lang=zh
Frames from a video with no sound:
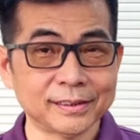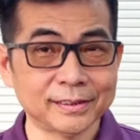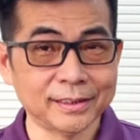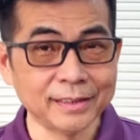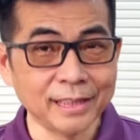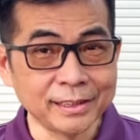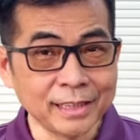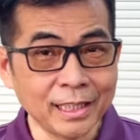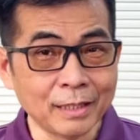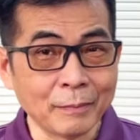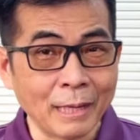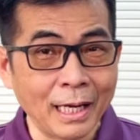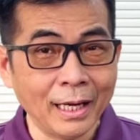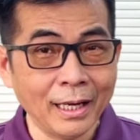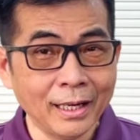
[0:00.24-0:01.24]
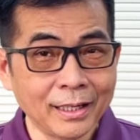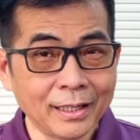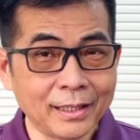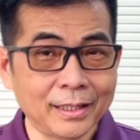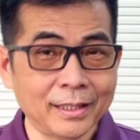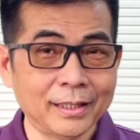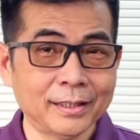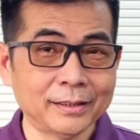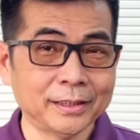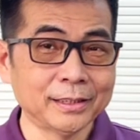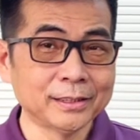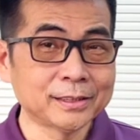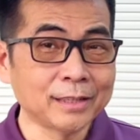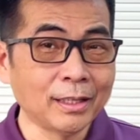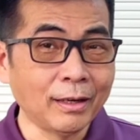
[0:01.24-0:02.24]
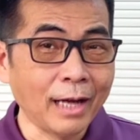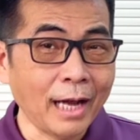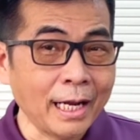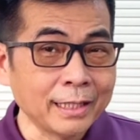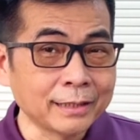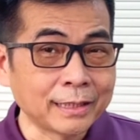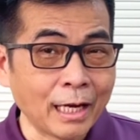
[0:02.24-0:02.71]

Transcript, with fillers: 您在家了吗？您知道爱